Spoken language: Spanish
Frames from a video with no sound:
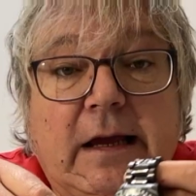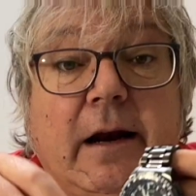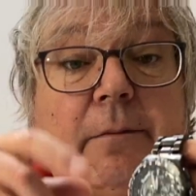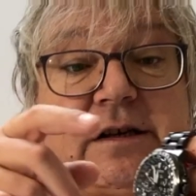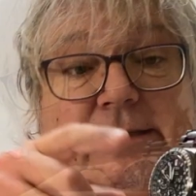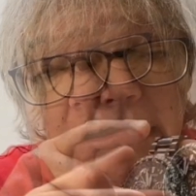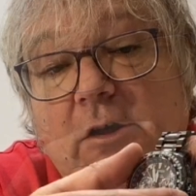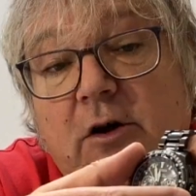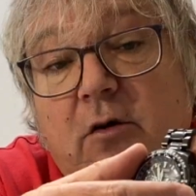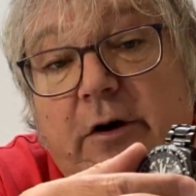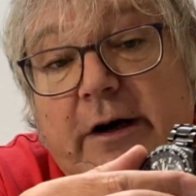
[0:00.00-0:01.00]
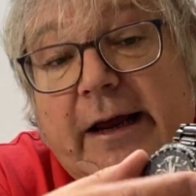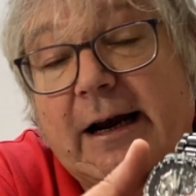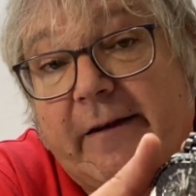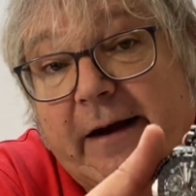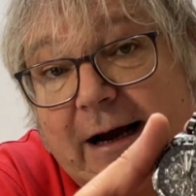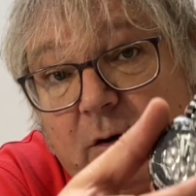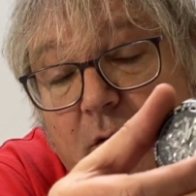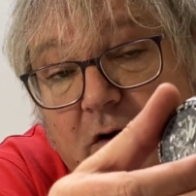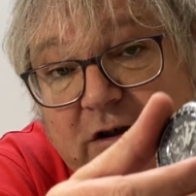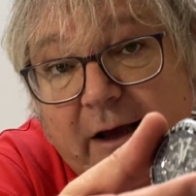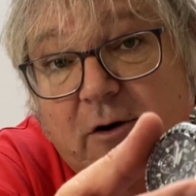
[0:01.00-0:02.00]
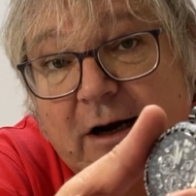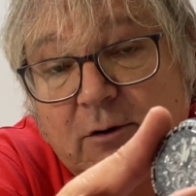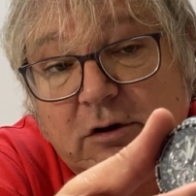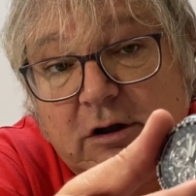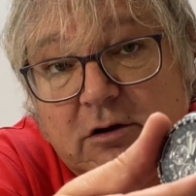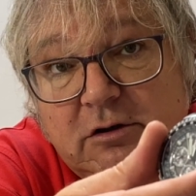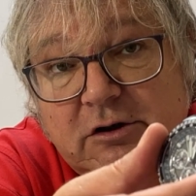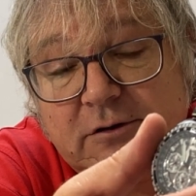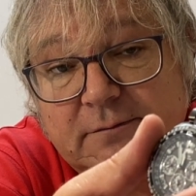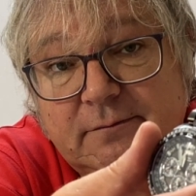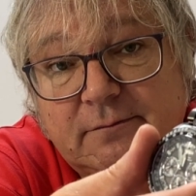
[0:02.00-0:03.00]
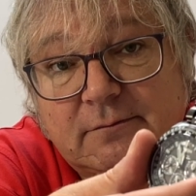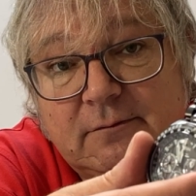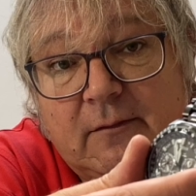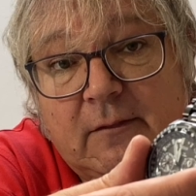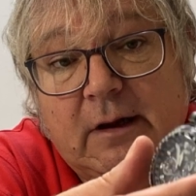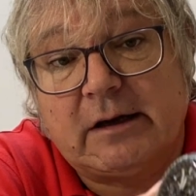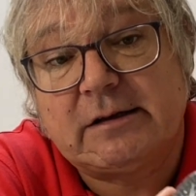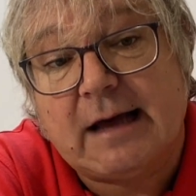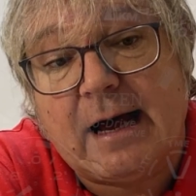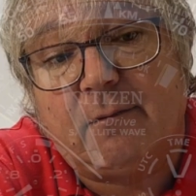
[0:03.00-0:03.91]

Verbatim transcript: El bisel, con regla de cálculos aeronáuticos, está